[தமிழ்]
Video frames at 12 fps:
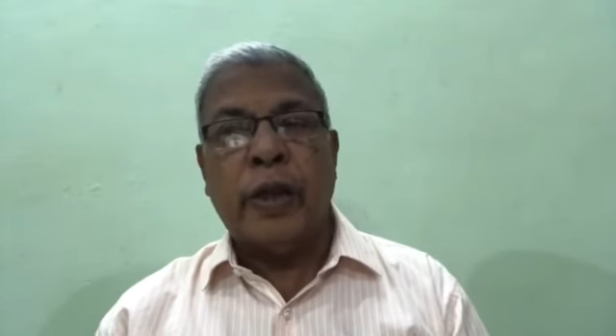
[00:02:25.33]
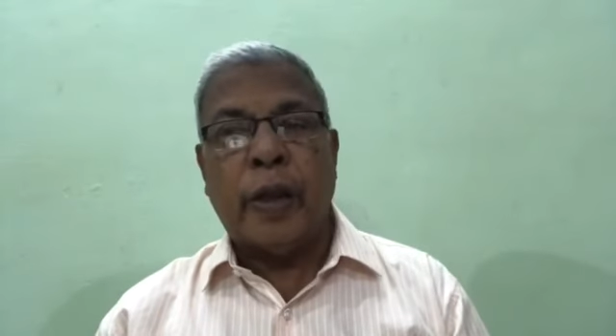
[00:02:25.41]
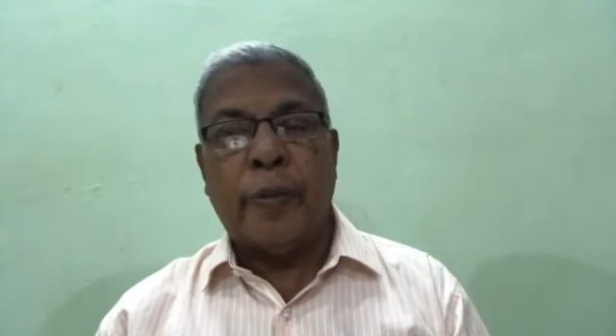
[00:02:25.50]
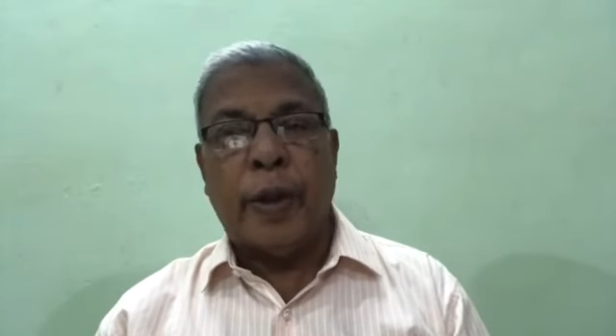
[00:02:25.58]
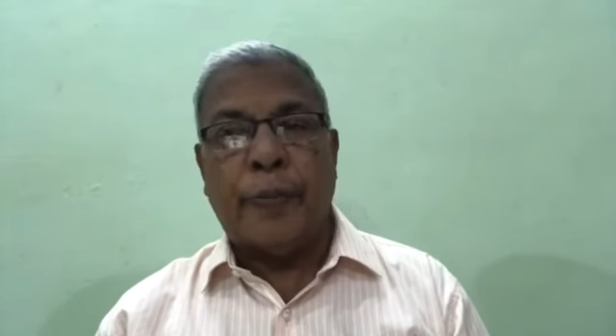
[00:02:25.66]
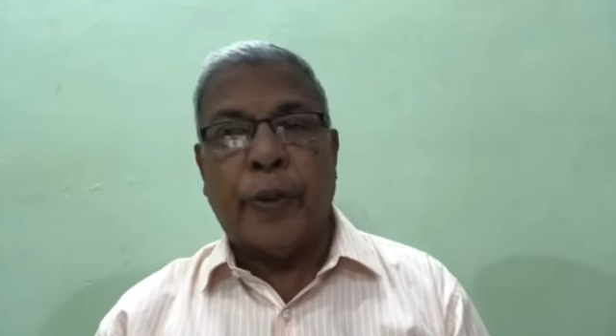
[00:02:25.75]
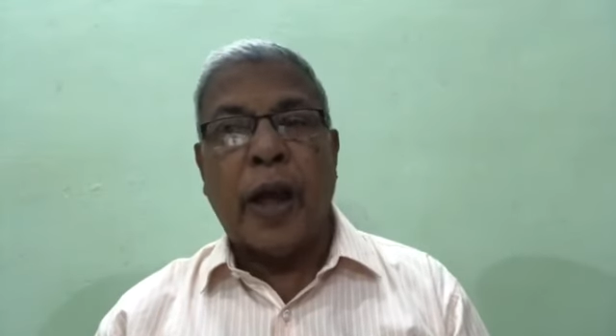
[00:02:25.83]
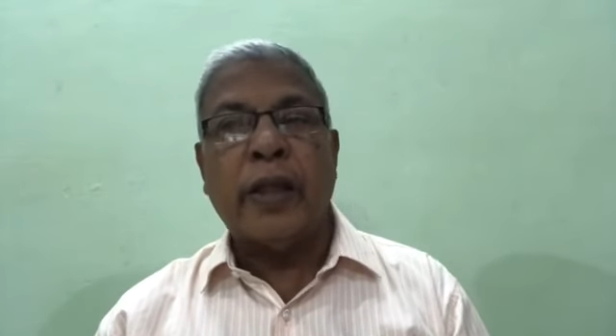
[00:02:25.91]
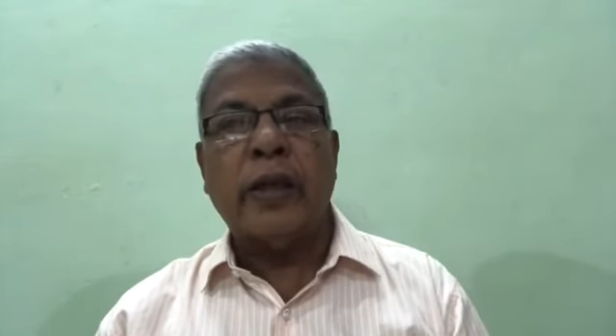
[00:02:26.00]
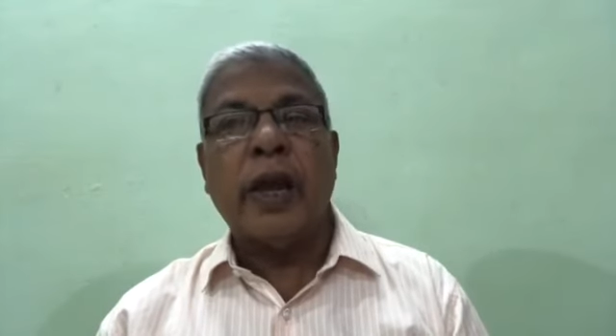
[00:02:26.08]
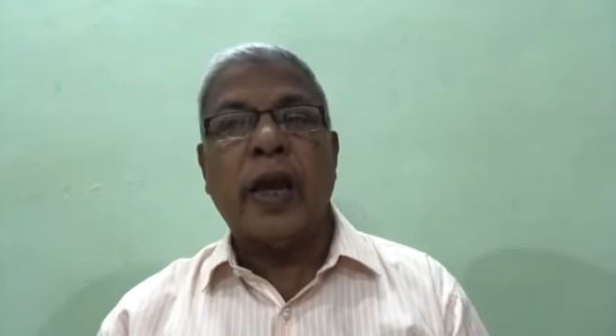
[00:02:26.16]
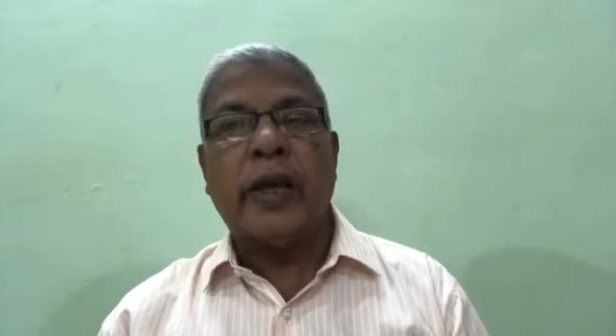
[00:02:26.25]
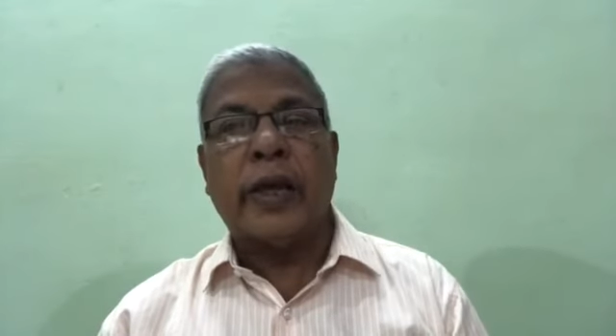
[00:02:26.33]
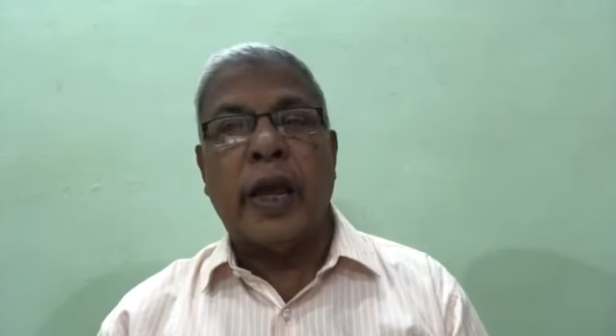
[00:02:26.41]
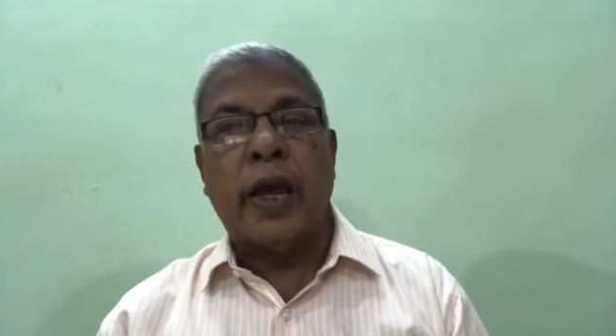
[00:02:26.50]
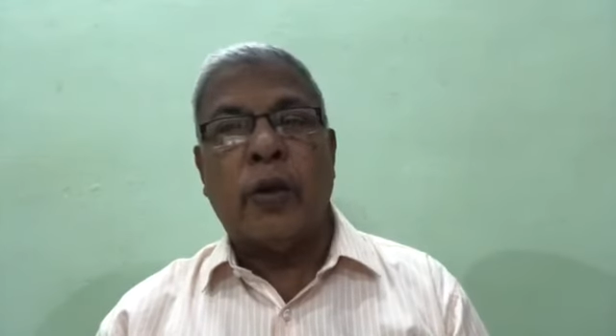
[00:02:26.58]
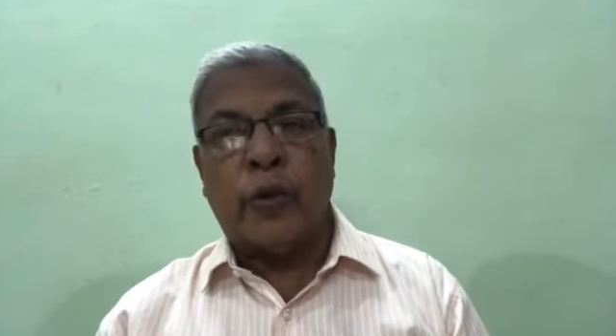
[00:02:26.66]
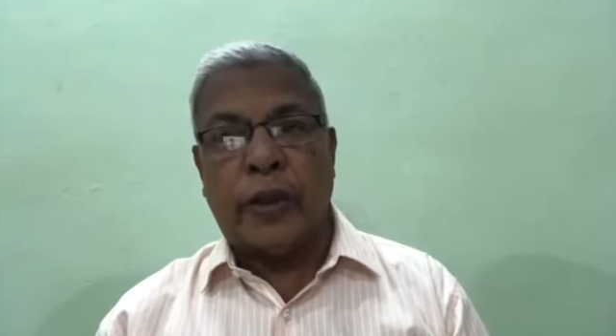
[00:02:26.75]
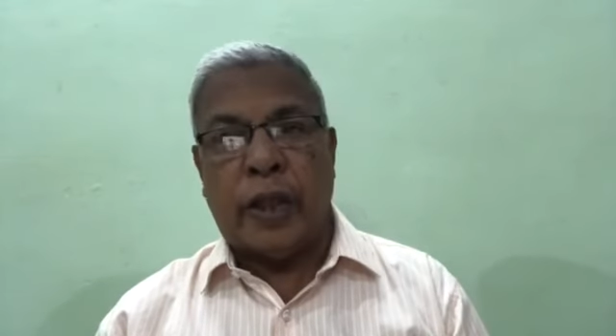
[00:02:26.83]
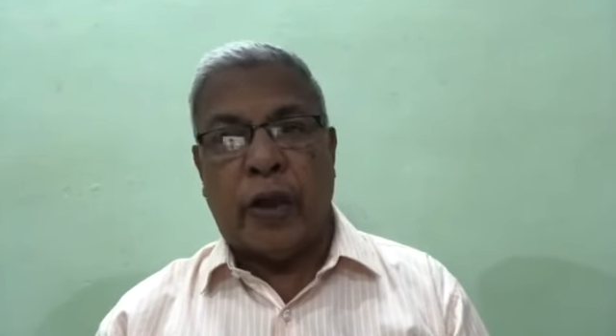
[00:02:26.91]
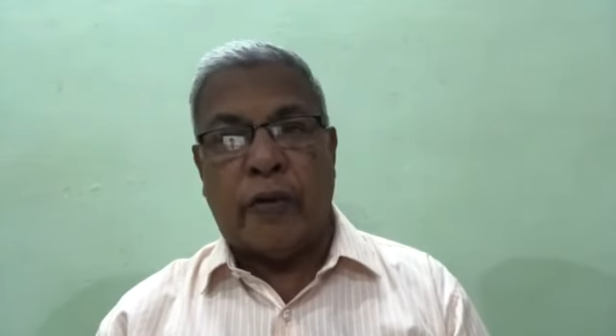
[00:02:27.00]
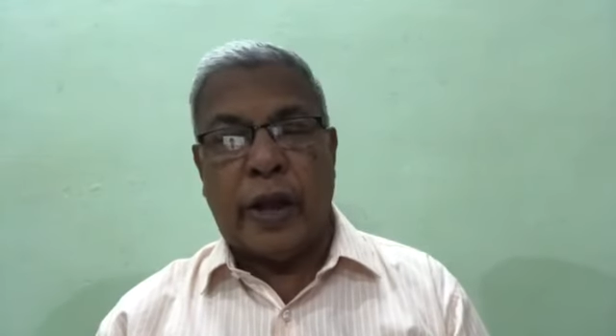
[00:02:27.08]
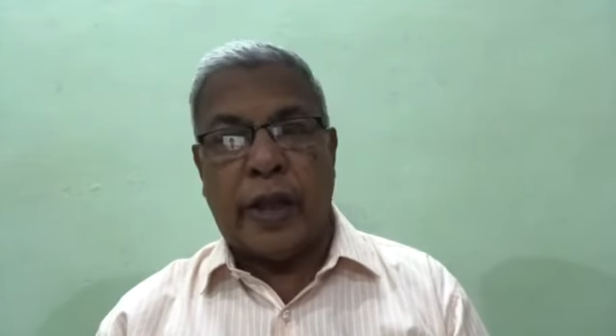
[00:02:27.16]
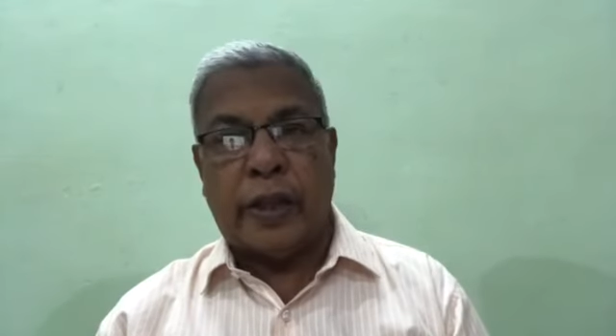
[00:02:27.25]
நம்மை பாதுகாக்கிற ஒரு
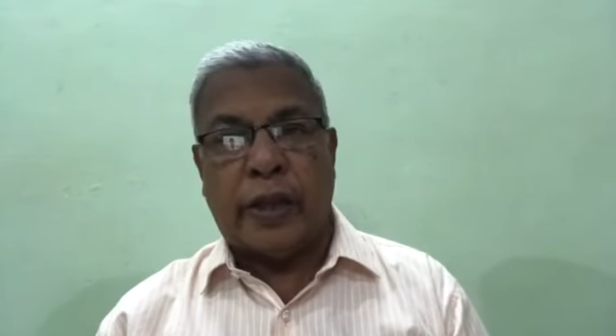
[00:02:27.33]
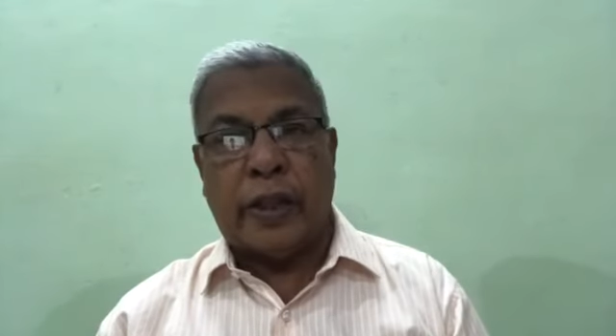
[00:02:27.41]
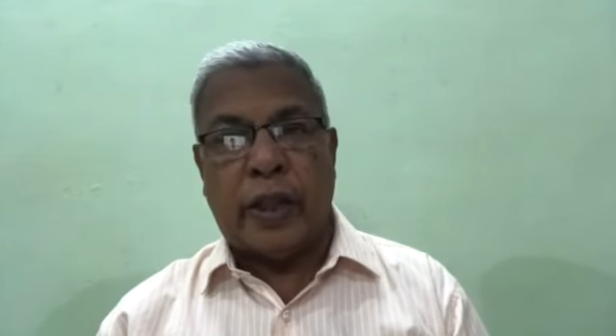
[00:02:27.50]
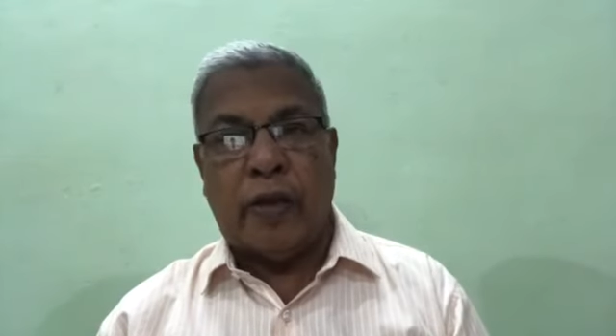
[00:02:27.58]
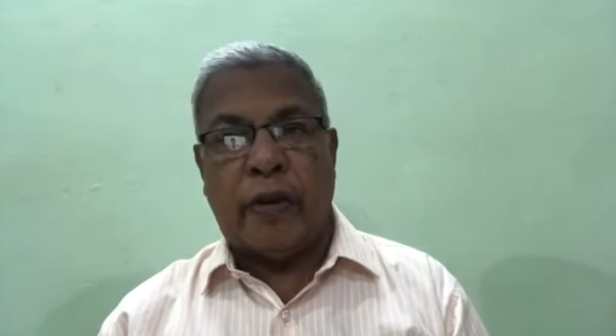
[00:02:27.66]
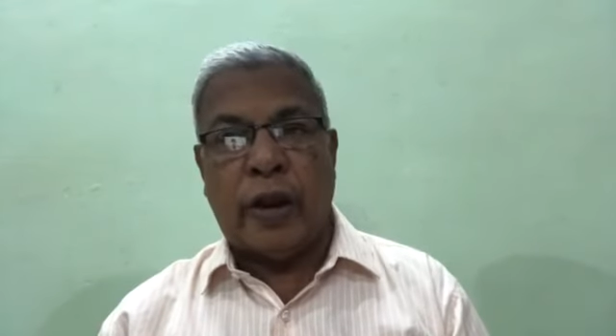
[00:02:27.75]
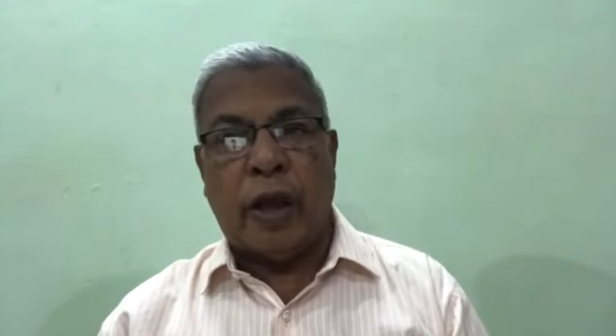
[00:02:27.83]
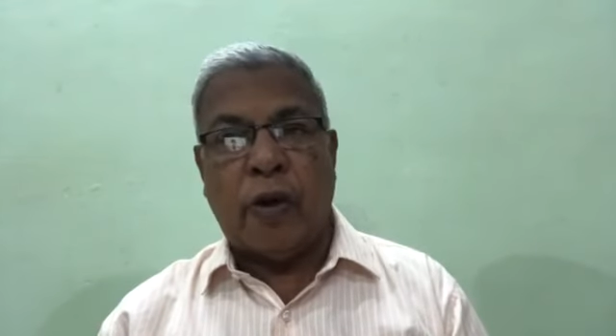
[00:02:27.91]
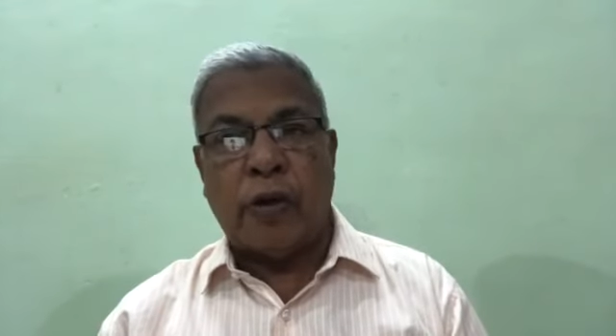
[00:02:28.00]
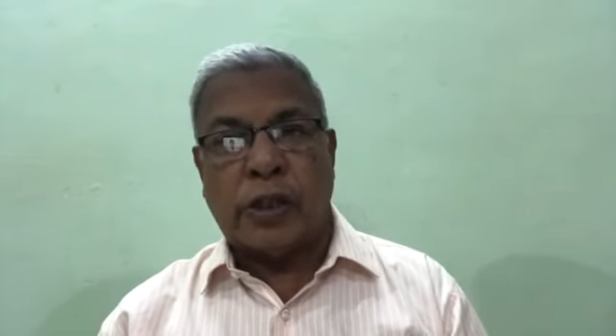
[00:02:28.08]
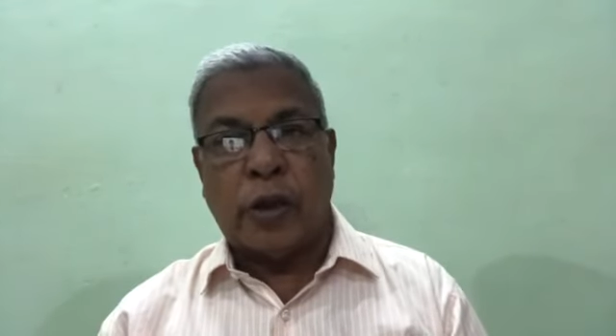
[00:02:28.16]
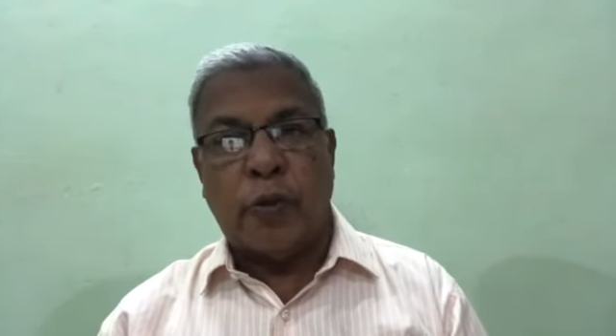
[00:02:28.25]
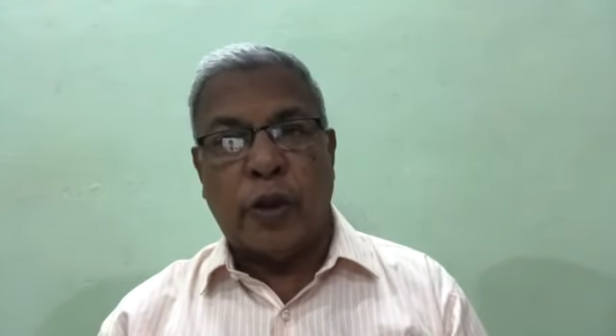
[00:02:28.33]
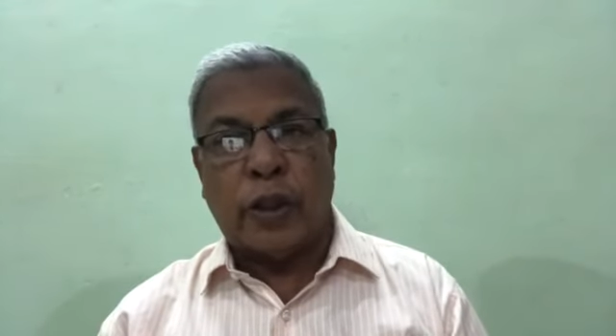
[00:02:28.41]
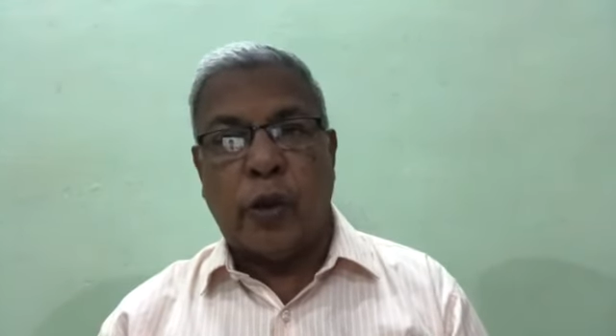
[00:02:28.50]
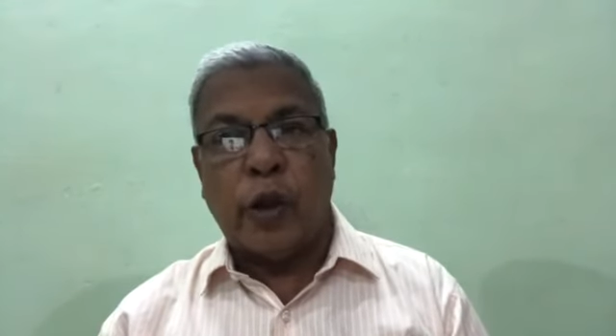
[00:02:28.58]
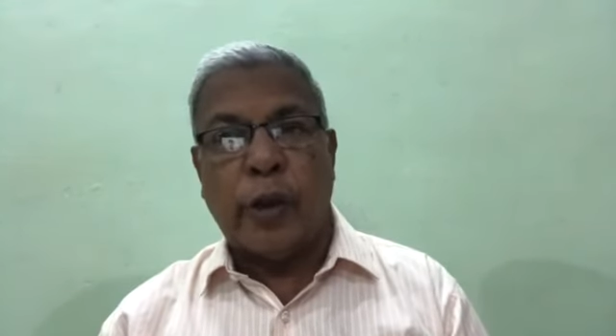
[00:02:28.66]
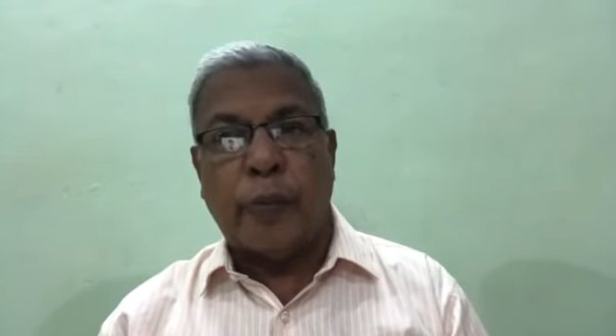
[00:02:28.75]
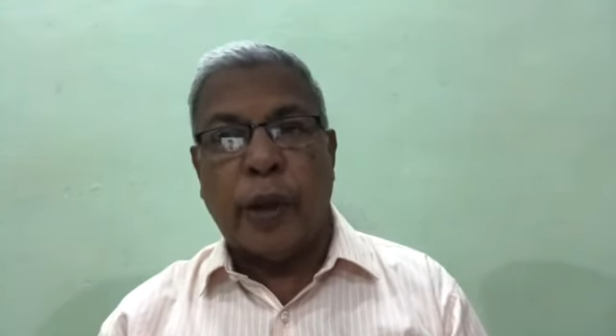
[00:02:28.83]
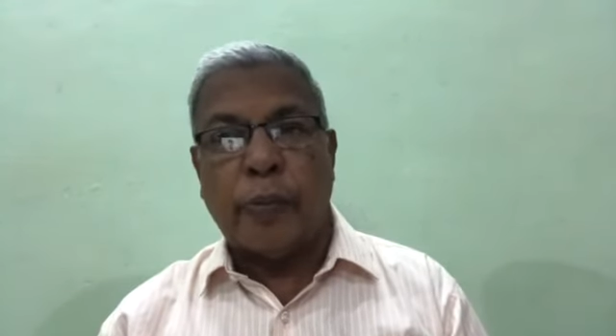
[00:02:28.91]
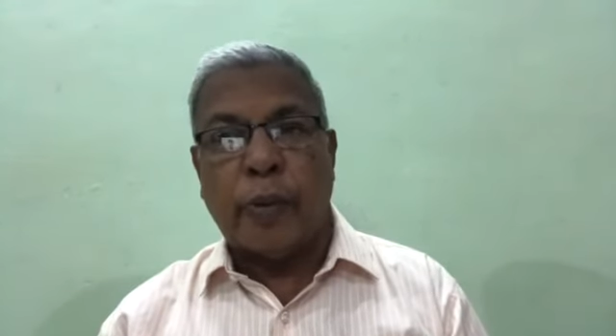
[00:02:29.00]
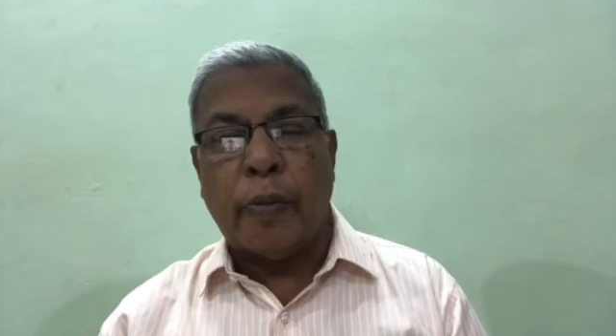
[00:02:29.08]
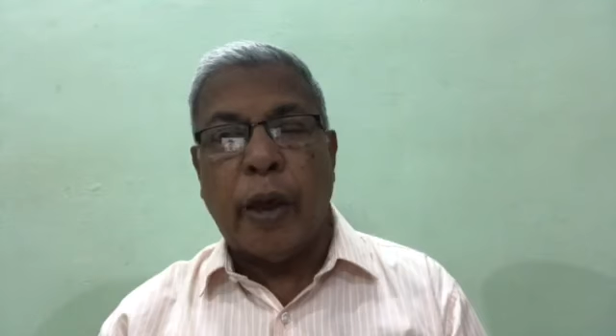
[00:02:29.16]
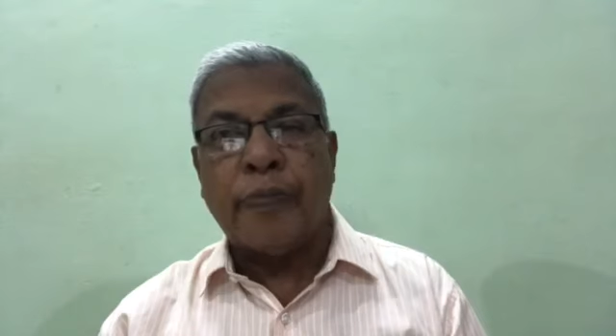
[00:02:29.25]
தேவனாக இருக்கிற தேவன் ஒரு சமூகத்தை நோக்கி
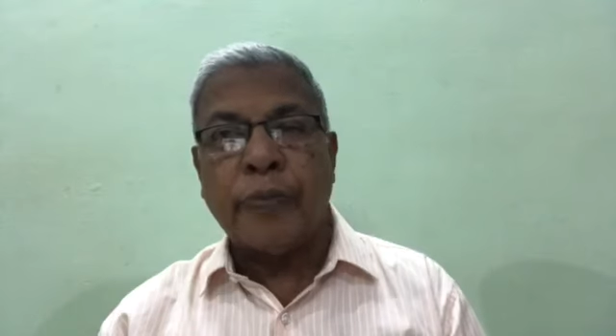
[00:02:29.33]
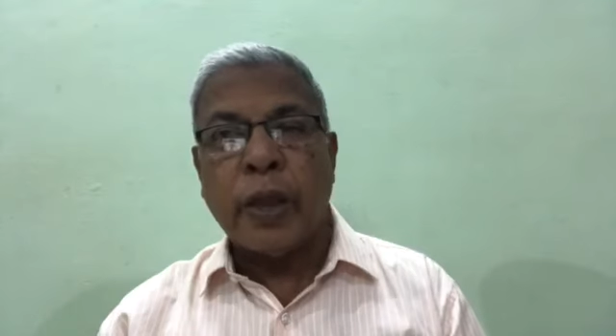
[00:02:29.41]
பார்ப்போமா